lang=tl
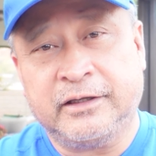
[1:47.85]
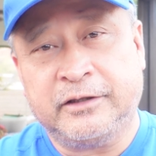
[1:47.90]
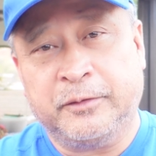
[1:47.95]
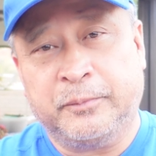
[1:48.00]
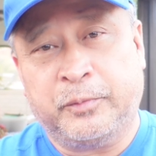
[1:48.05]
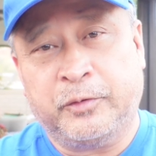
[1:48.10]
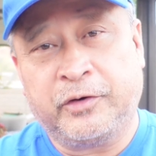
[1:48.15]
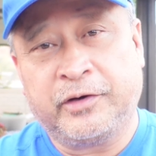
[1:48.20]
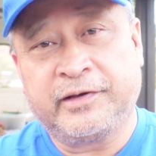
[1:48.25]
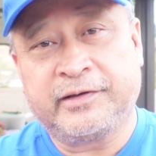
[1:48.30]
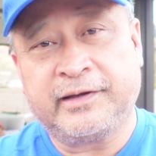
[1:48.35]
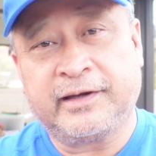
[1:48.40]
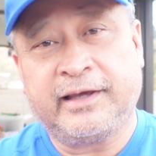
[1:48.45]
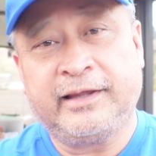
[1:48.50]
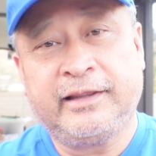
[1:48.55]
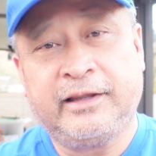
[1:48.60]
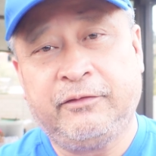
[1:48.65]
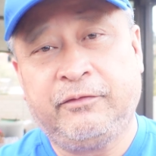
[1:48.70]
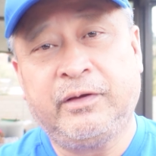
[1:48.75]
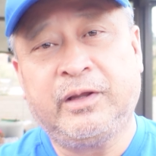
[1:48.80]
ito pong isang
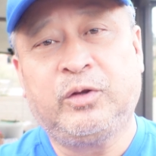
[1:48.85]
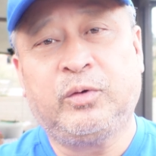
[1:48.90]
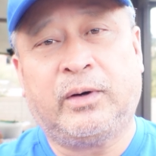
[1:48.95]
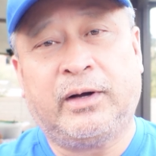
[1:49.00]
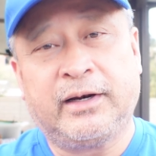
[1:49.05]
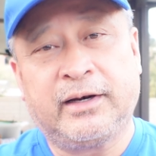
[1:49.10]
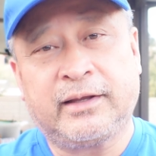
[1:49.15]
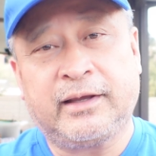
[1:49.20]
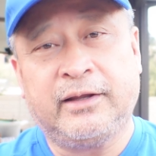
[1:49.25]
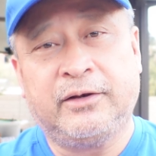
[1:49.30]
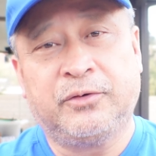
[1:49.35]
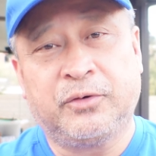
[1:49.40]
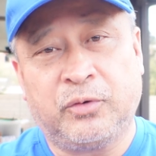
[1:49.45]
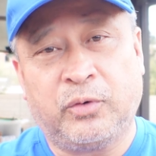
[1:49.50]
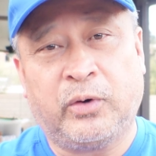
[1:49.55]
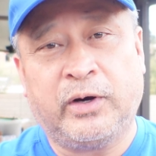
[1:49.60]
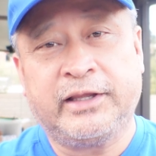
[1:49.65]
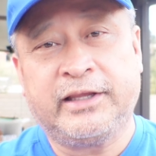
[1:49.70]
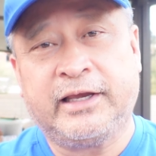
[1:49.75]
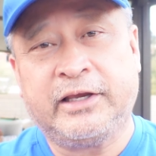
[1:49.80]
individual,
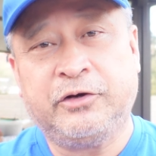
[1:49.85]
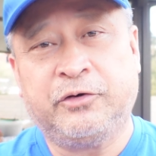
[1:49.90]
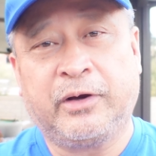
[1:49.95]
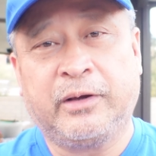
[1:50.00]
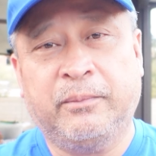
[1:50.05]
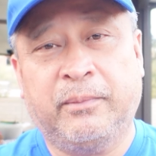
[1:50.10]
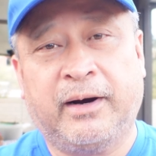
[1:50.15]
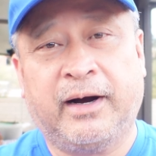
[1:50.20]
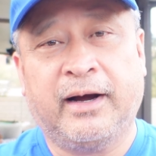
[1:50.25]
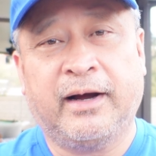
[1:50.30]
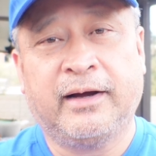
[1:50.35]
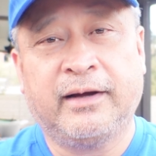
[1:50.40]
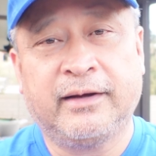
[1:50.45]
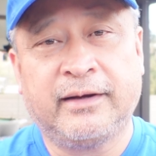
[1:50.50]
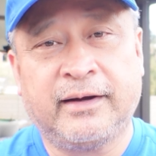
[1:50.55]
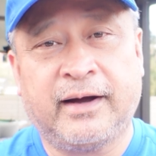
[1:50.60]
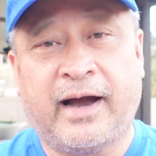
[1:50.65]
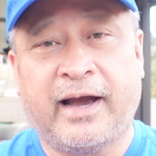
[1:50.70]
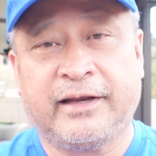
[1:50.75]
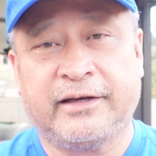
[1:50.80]
kinukuha niya yung ibang
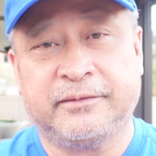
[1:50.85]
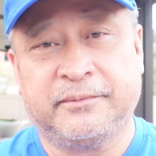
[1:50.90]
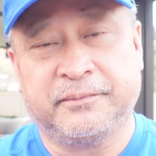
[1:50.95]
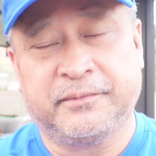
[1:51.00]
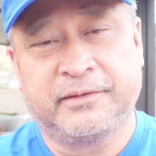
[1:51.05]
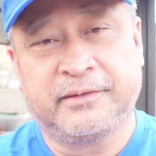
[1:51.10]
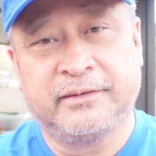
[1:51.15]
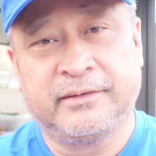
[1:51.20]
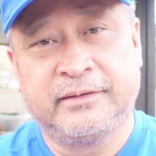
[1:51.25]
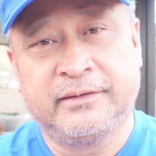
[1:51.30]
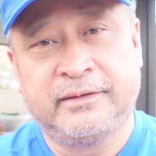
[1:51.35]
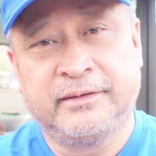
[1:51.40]
items.